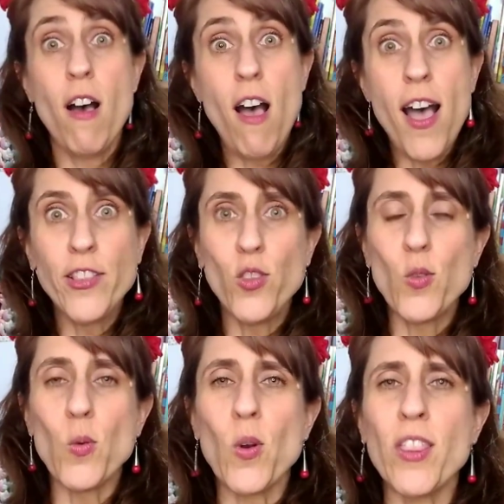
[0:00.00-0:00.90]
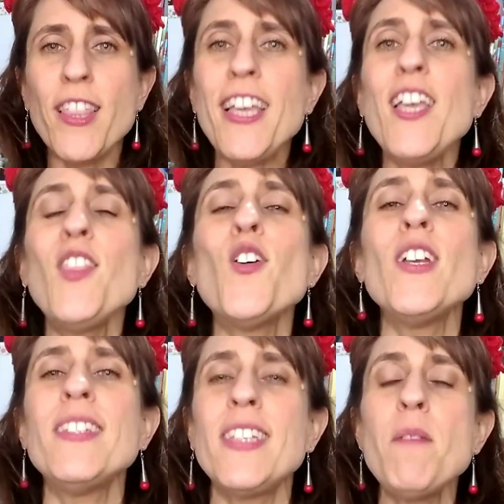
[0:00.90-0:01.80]
aturdido
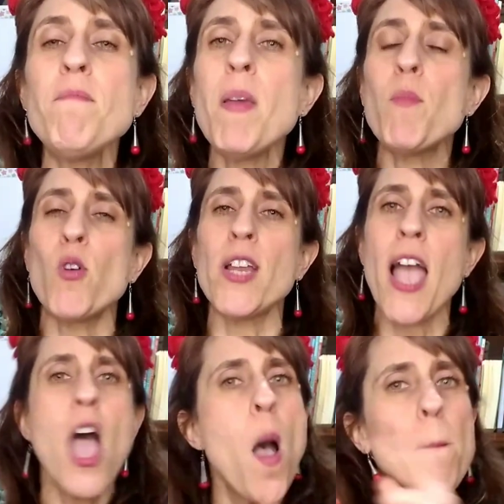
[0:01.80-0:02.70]
y sin memoria,